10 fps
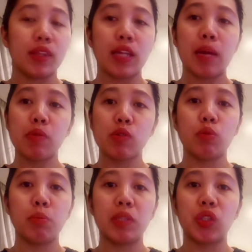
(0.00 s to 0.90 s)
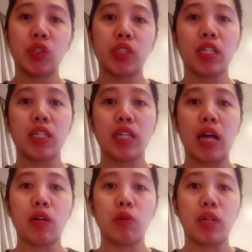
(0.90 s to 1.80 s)
Tapos, nung mag-check-in
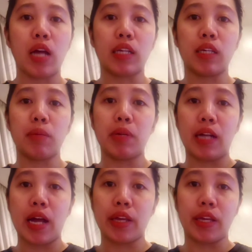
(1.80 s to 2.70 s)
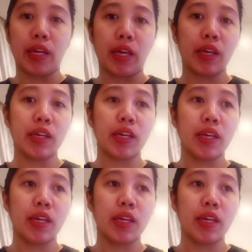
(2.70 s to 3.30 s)
na ako ng aking bagahe,